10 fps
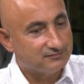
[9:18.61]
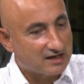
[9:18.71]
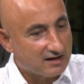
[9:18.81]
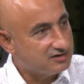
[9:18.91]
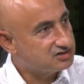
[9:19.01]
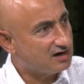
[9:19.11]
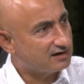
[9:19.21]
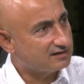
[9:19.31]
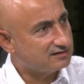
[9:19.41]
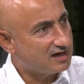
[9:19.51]
gelen
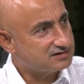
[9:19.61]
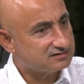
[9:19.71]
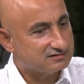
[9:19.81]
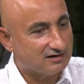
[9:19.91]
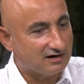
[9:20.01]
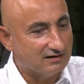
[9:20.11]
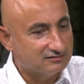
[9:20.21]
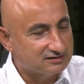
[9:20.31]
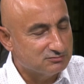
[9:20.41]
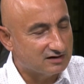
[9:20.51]
işaretler
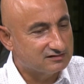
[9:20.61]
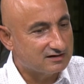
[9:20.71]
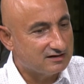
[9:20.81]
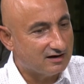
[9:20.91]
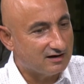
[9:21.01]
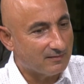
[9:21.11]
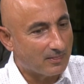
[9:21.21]
anladığım kadarıyla